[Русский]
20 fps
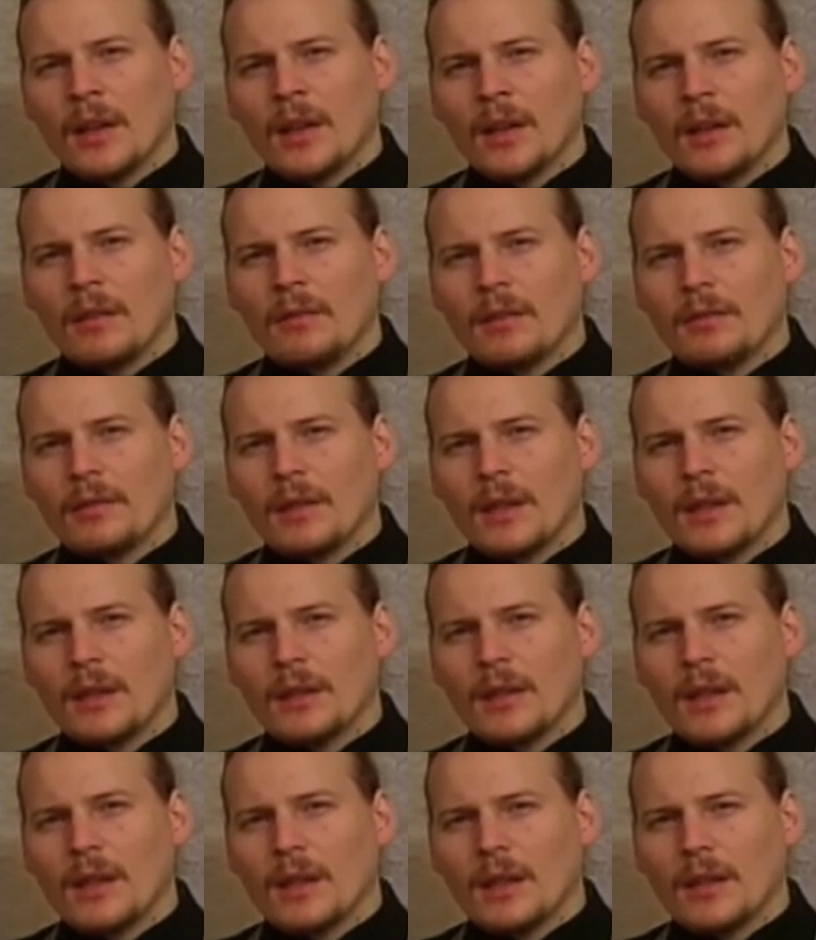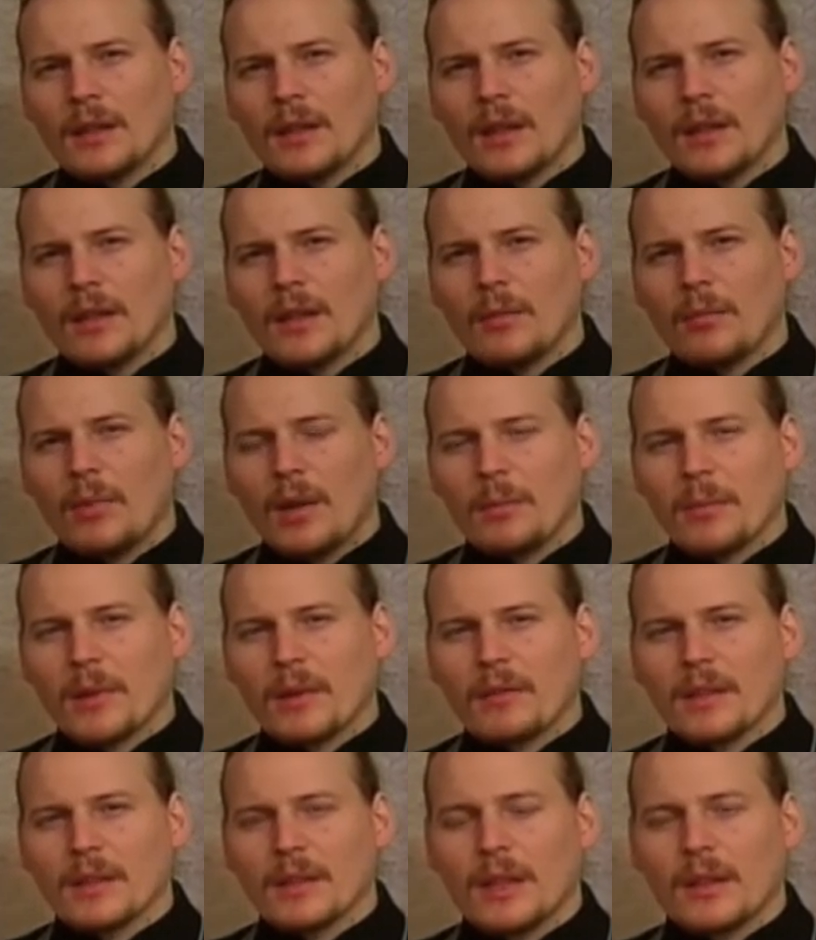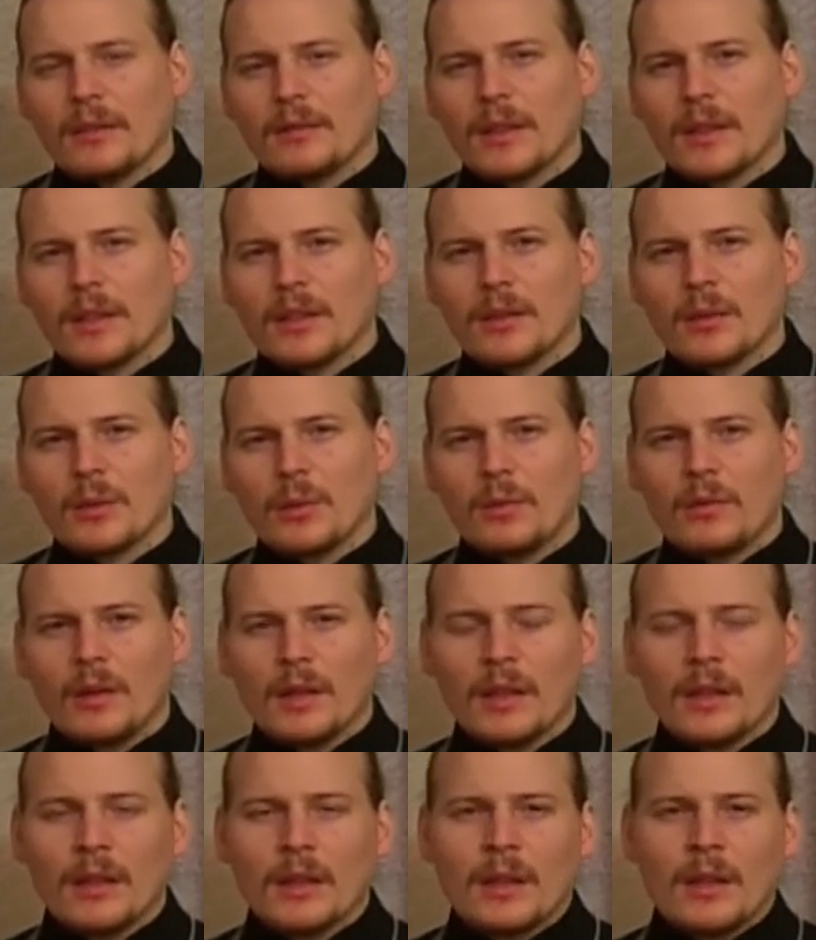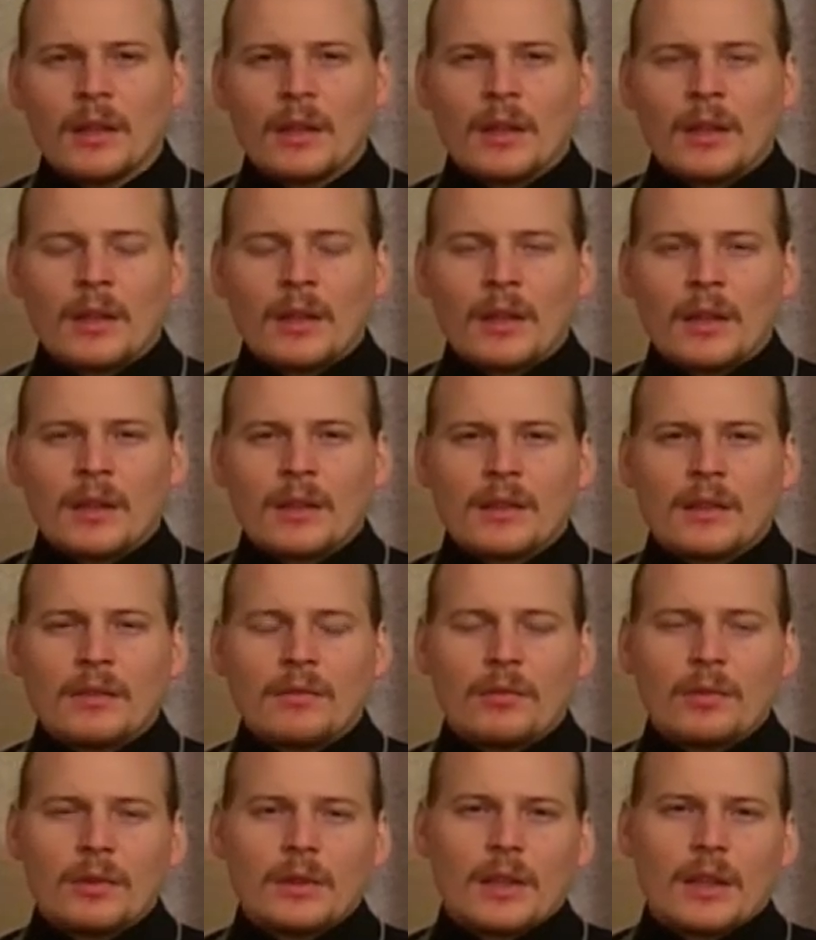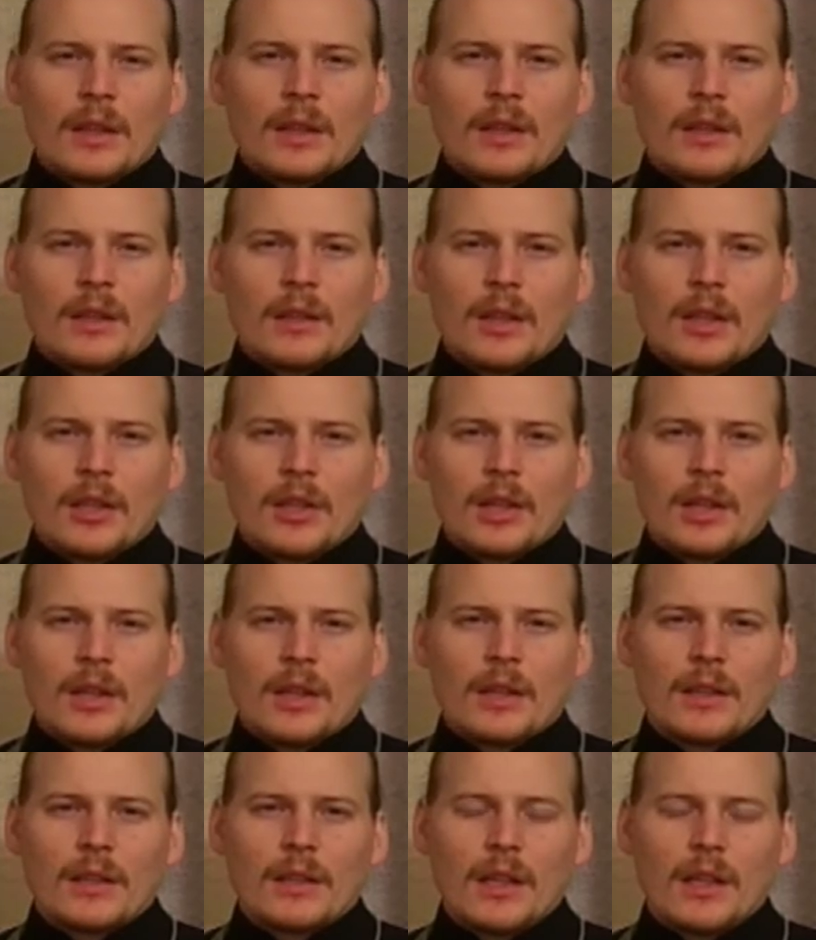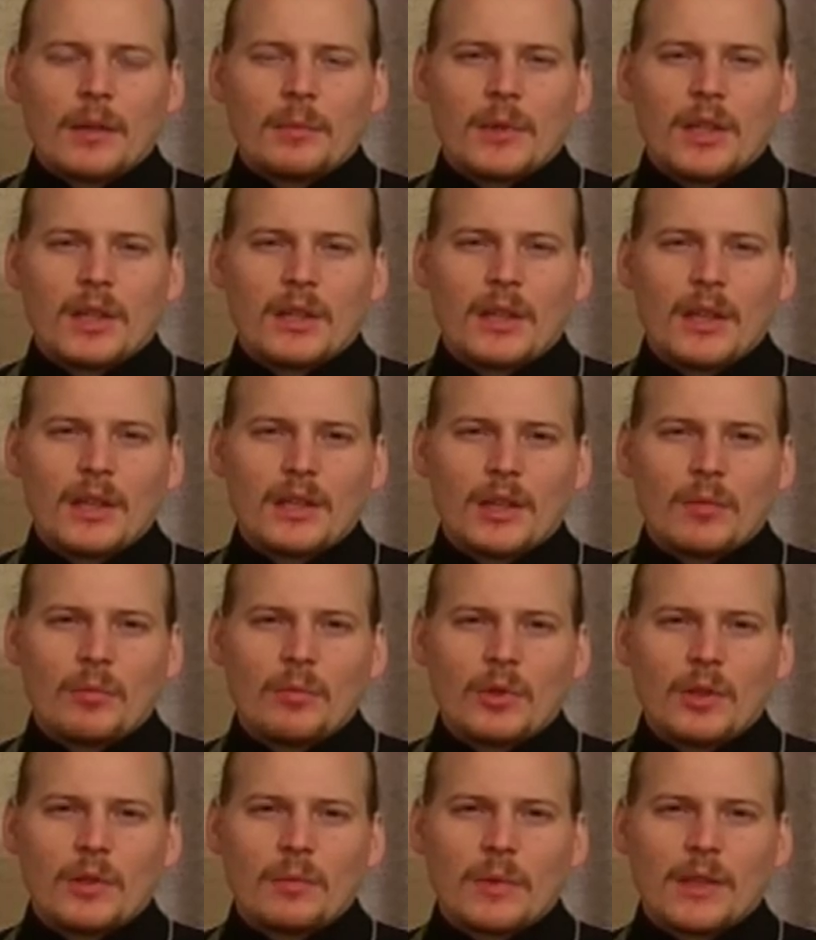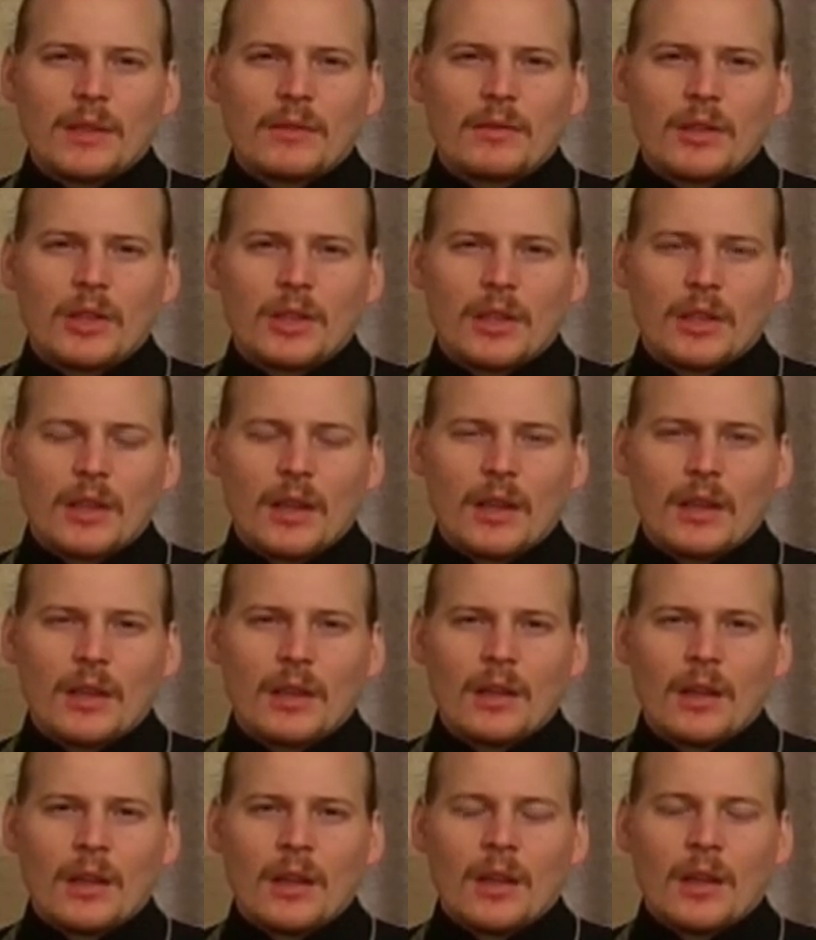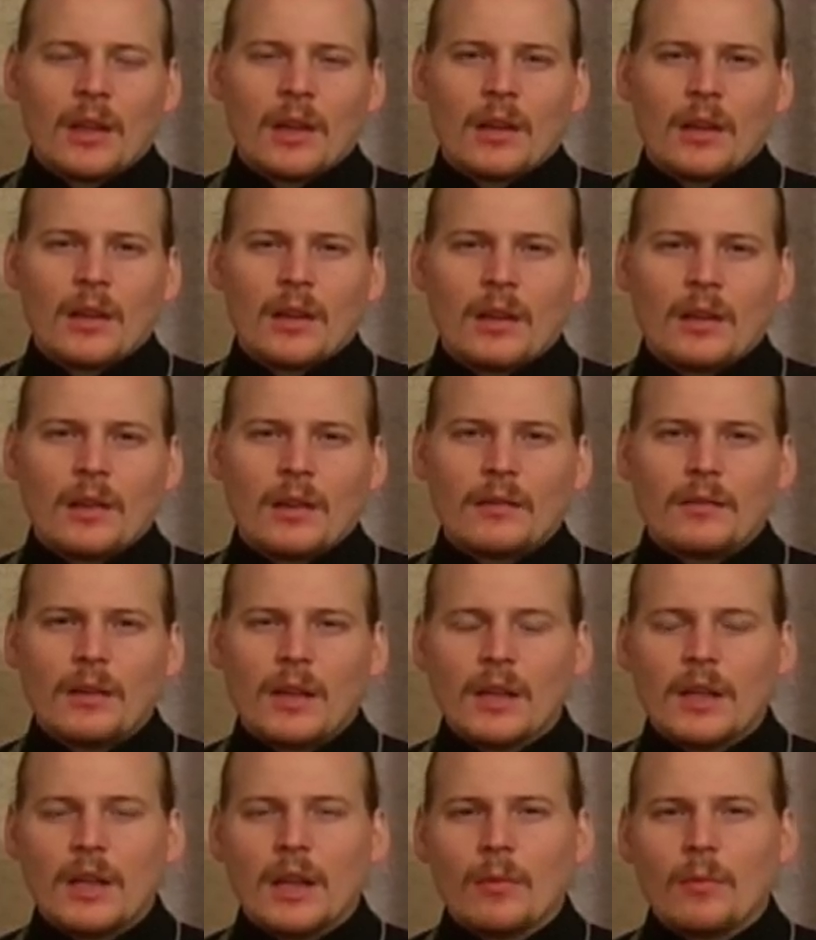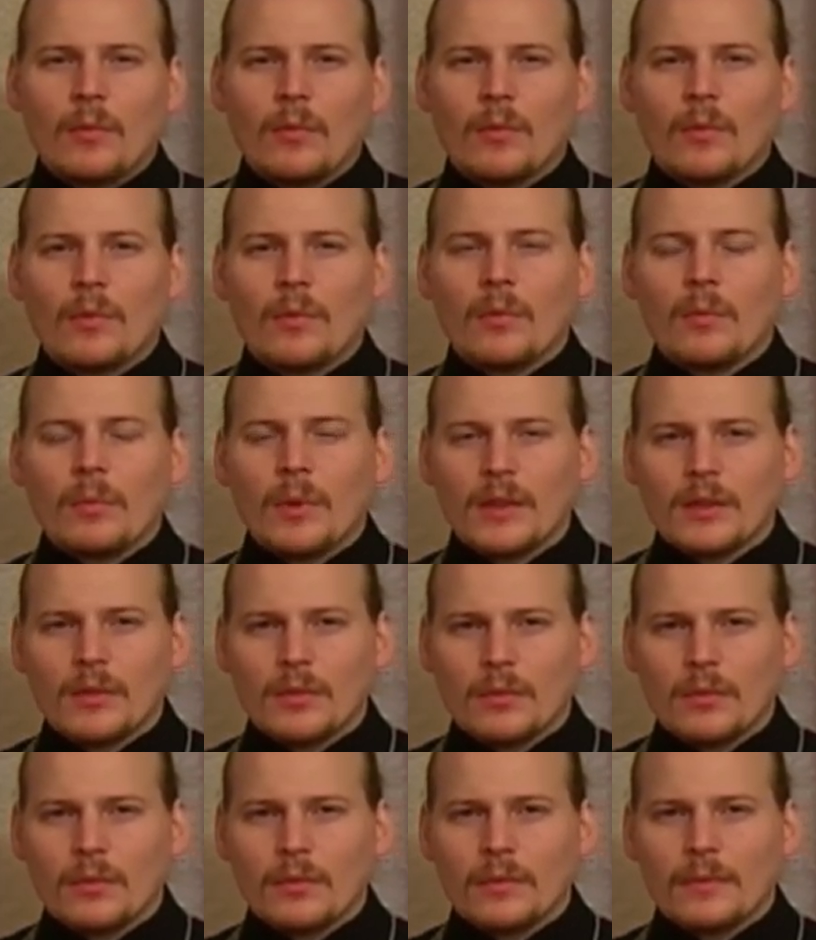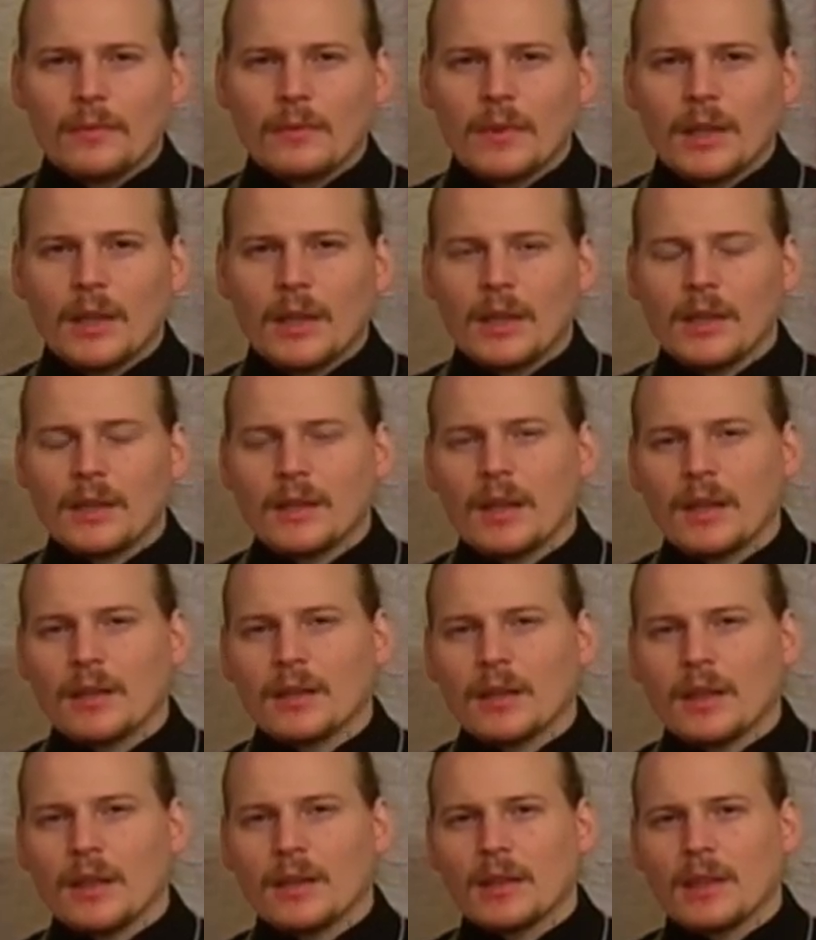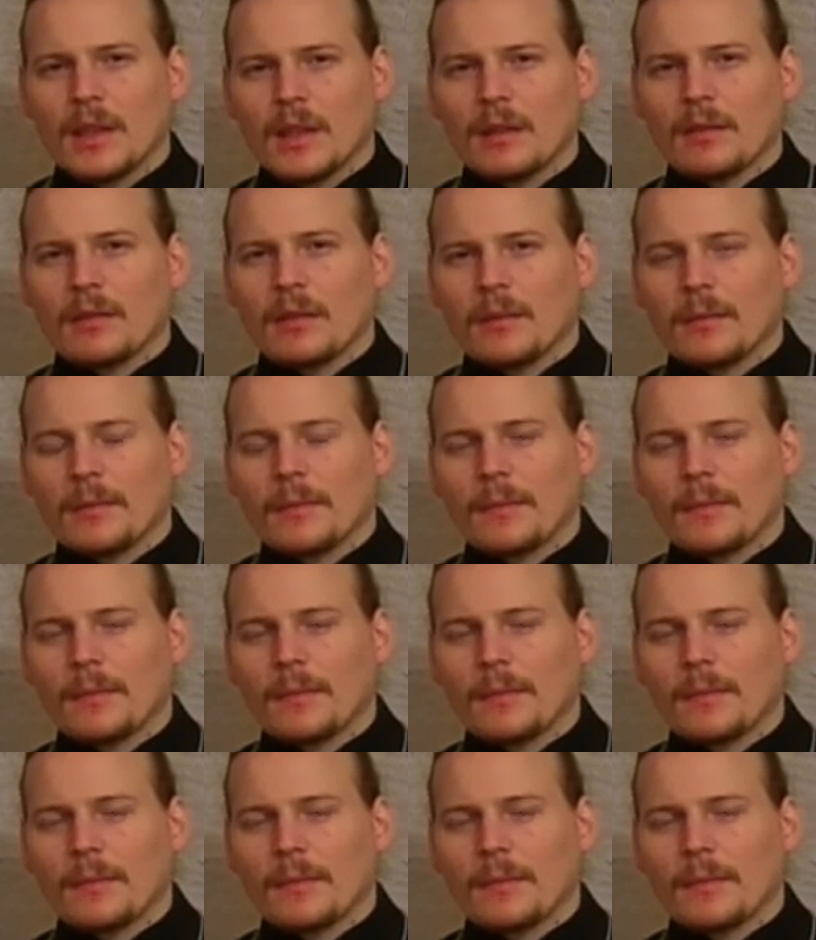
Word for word: В эфире телеканал Лаба «Православное слово». Сегодня наша телепередача будет посвящена Великому посту христианской церкви.